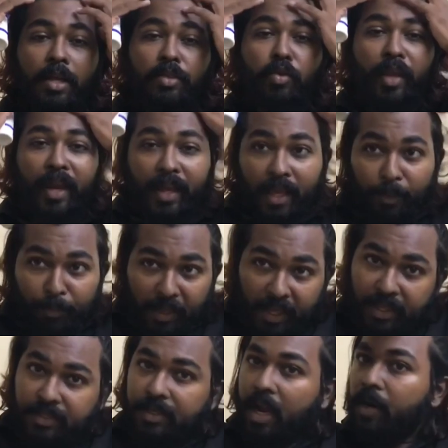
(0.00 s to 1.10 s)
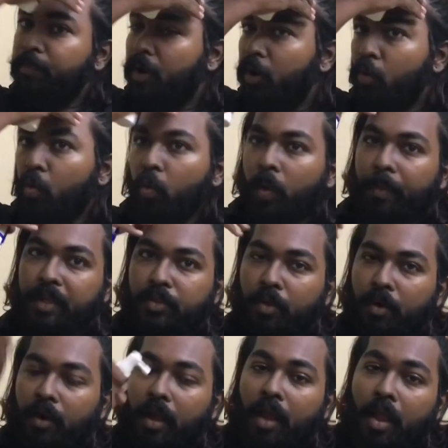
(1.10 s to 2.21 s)
ஸோ எனக்கு இப்போ எங்கே ஸ்டார்ட் பண்ணணும் அப்படின்னு
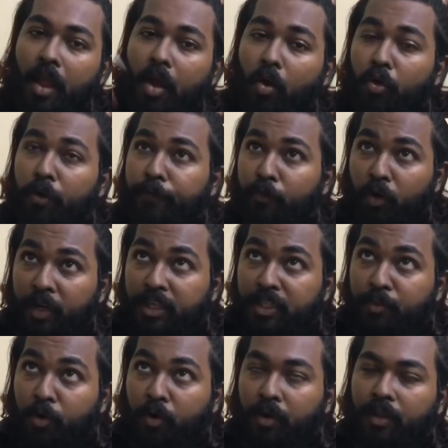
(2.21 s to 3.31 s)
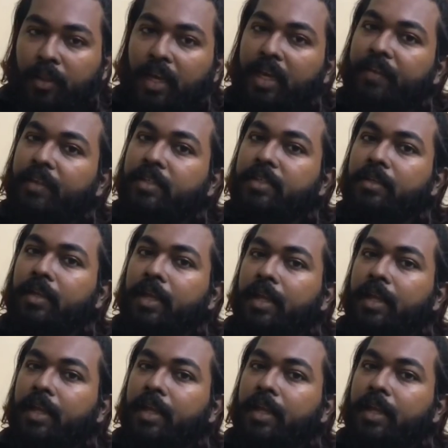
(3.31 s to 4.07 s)
சொன்னால் ஒரு ஃபோர் இன்ச் மட்டும் நான் தள்ளி வச்சு